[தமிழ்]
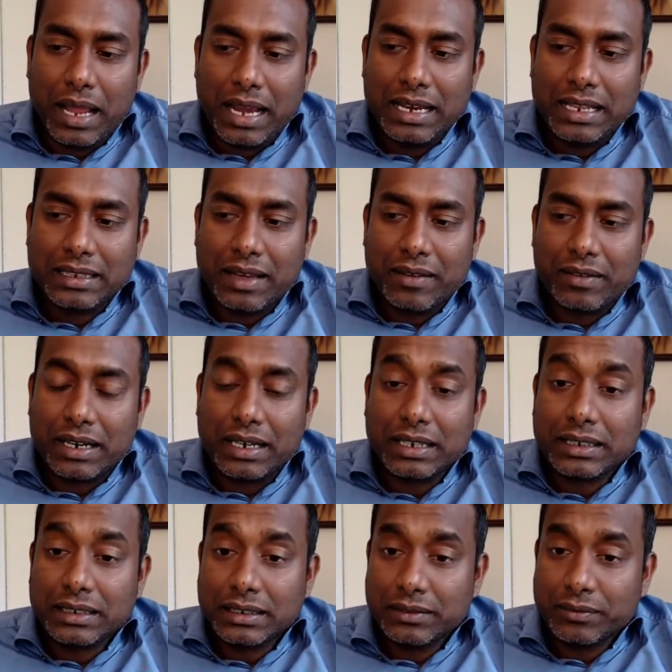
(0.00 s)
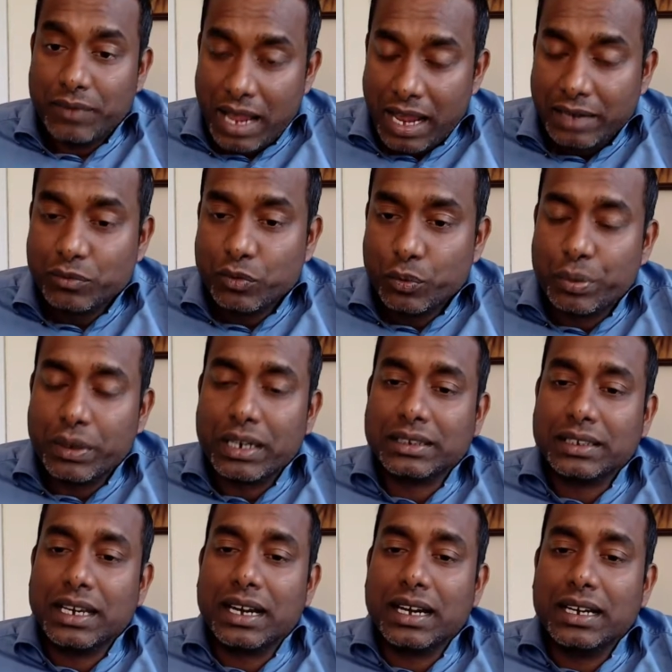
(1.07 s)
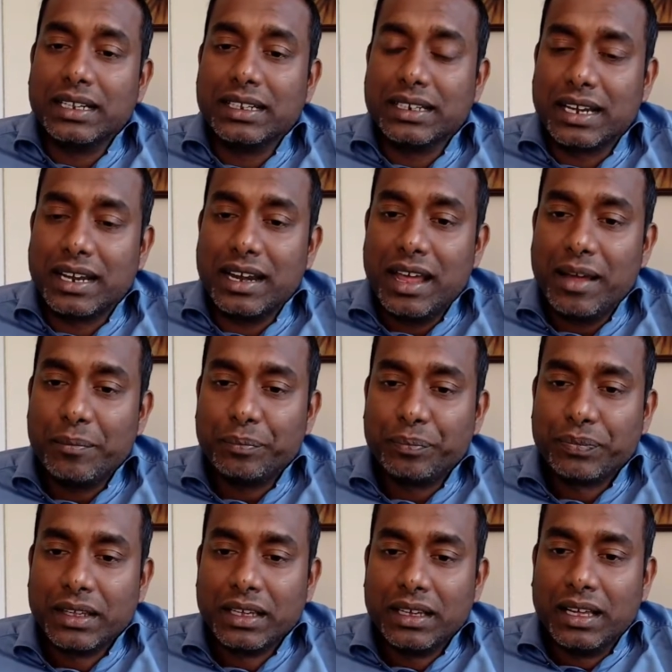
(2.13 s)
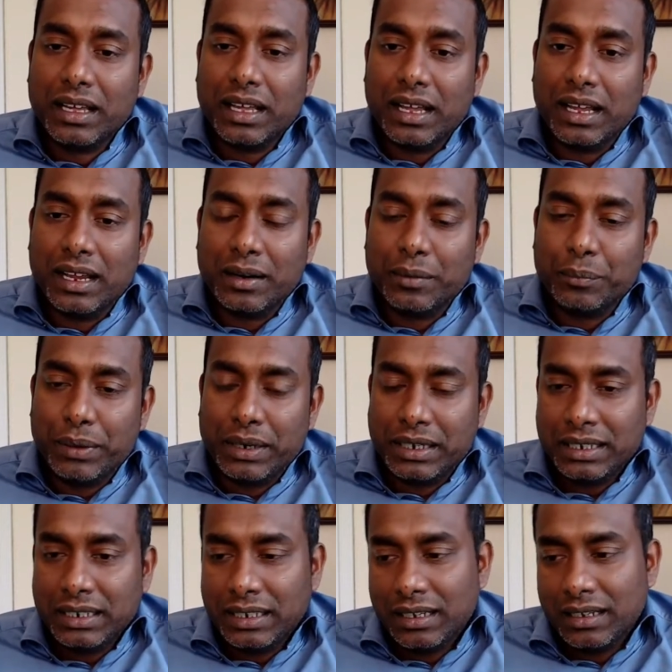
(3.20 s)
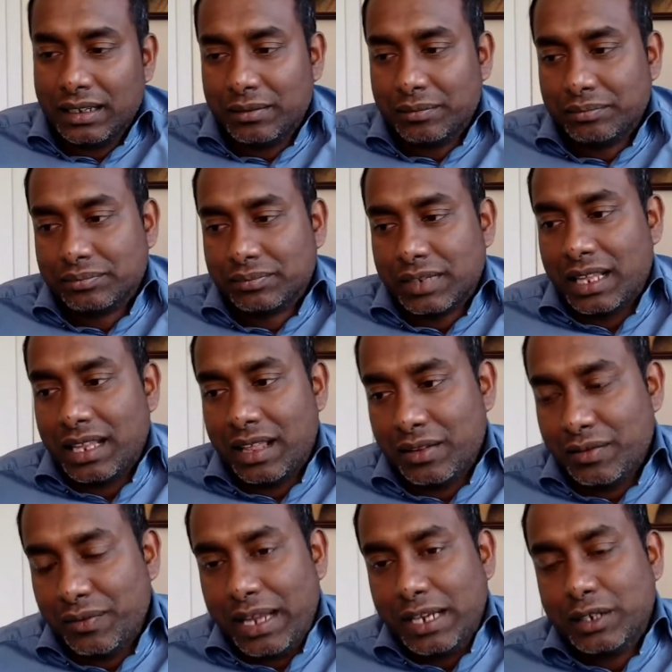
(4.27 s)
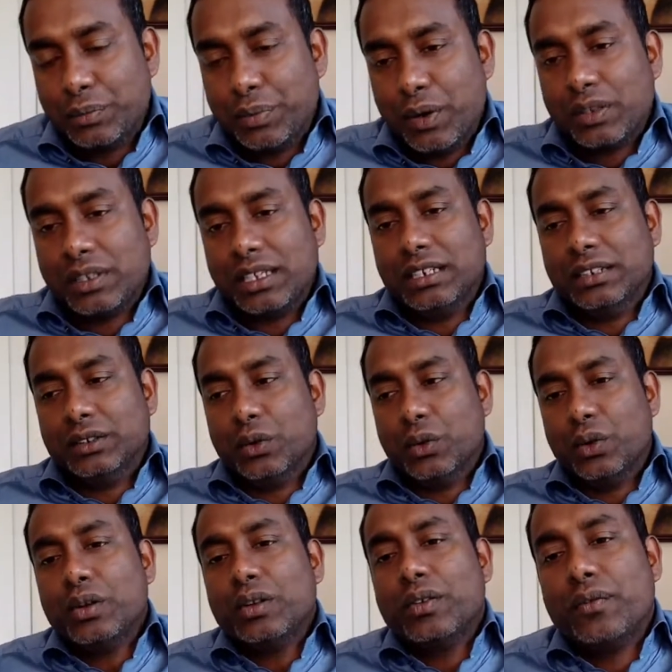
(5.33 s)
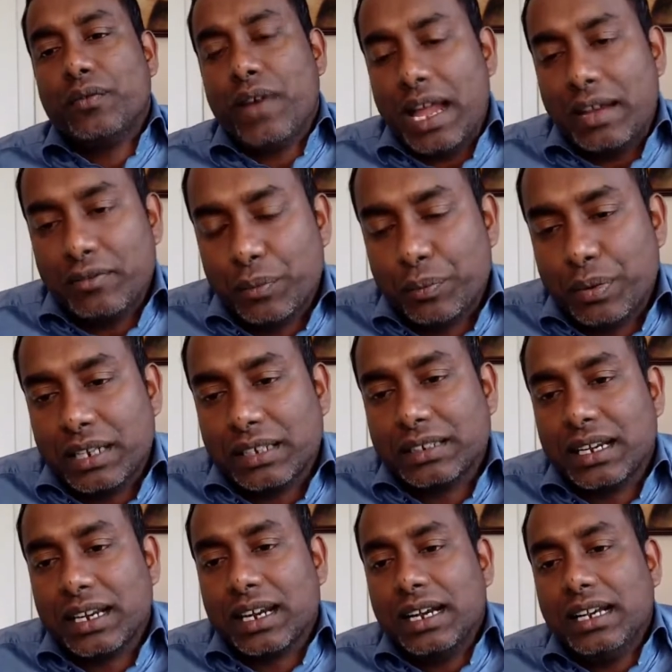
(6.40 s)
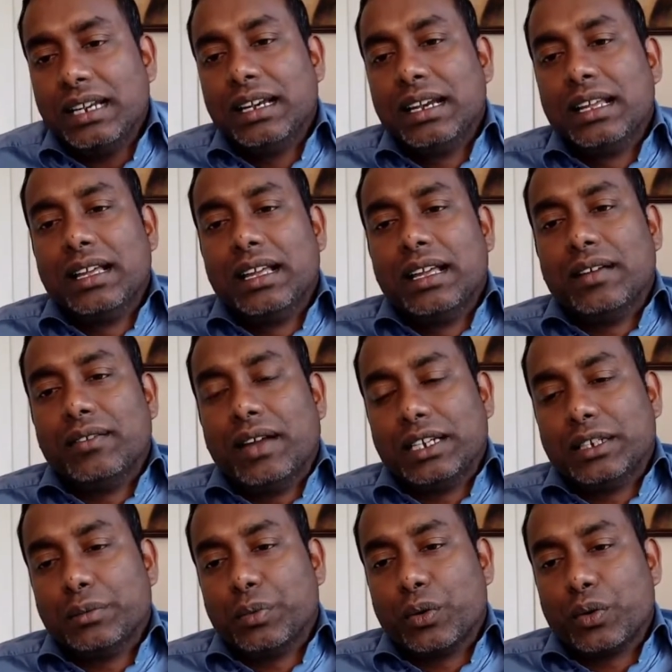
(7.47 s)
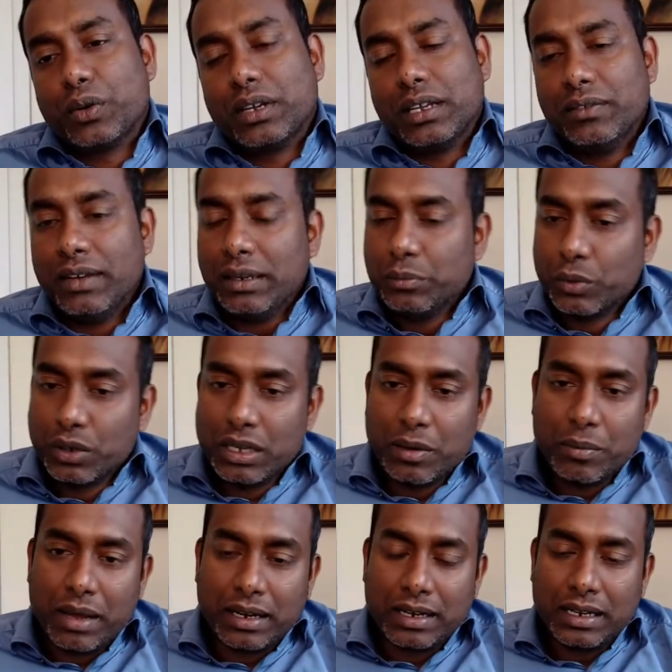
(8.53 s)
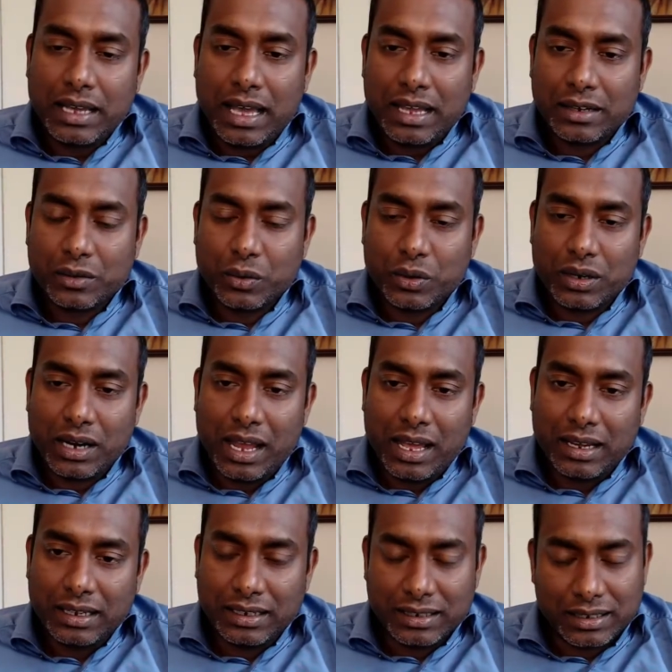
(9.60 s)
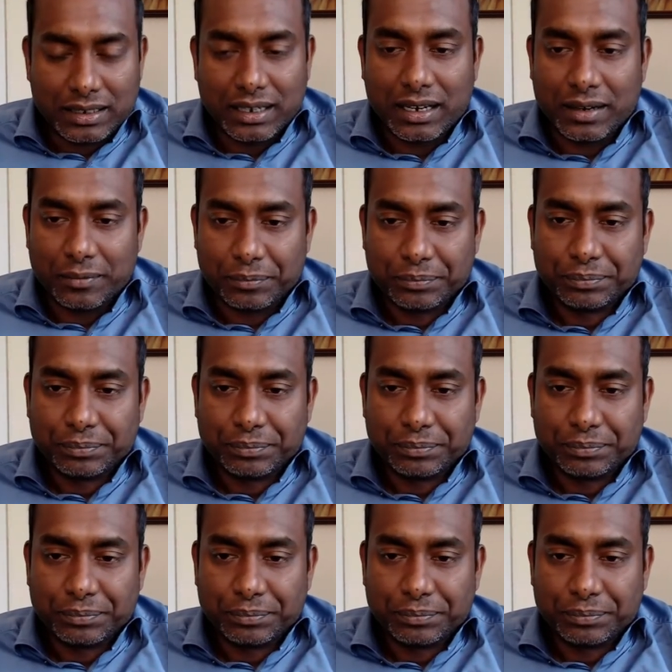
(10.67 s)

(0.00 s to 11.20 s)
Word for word: அல்லது அவர்களுக்கு வாய்வு பிரச்சனைகள் இருக்கலாம் இப்படி அதாவது வயிற்று பகுதியில் இன்னும் வாய்வு பிரச்சனைகள் வயிற்றுப்போக்கு இவை முக்கியமான அறிகுறிகளாக இருக்கின்றது